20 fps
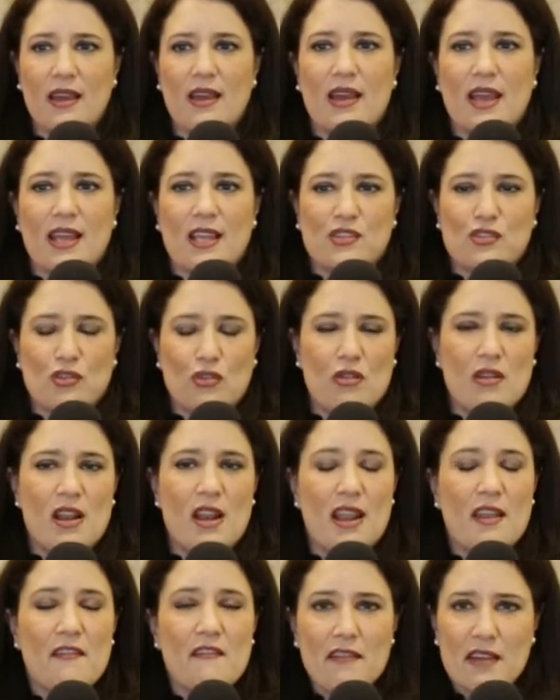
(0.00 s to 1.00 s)
que
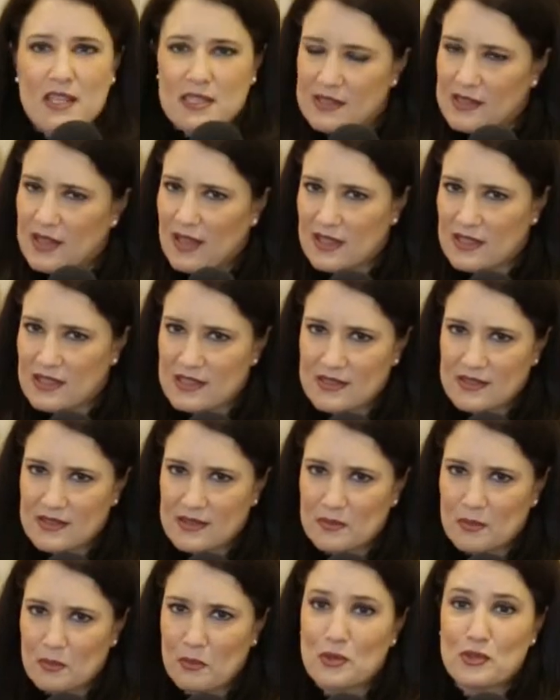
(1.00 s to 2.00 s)
son nefastas,
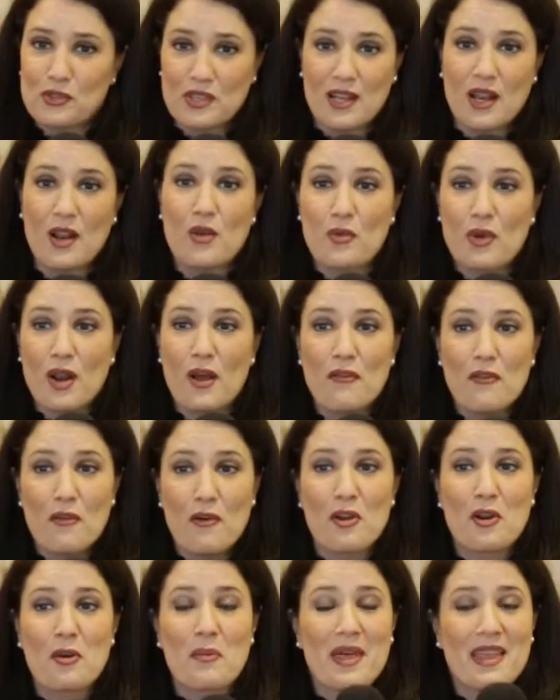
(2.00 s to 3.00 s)
pues tienen una
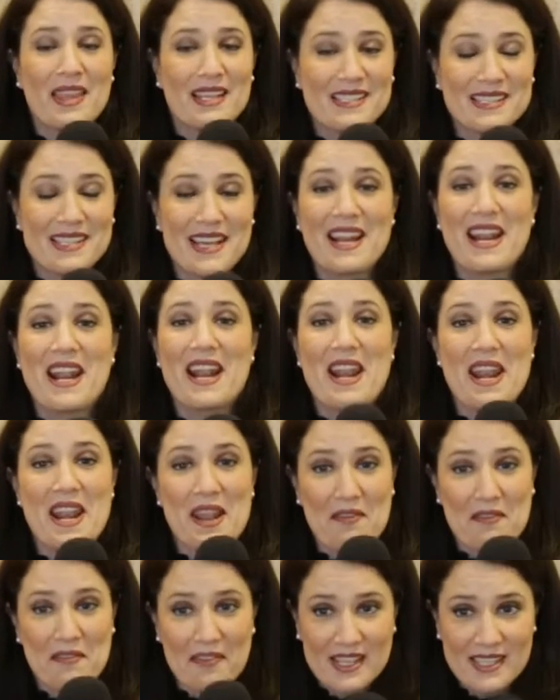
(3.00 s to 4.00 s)
forma de ser
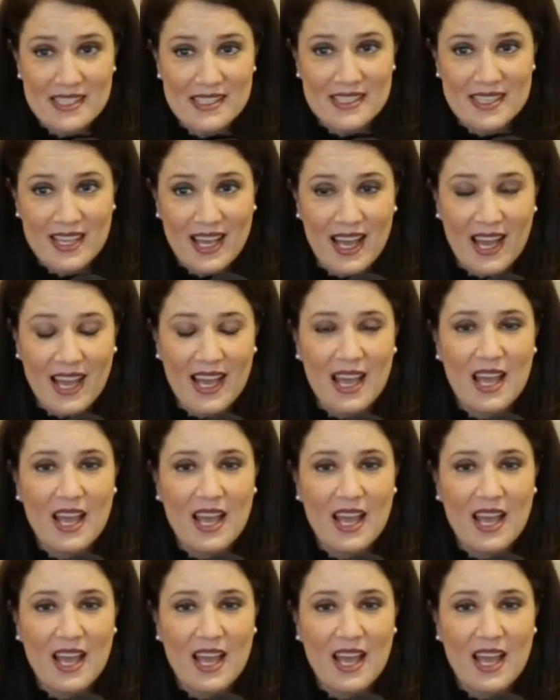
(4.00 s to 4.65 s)
nefasta.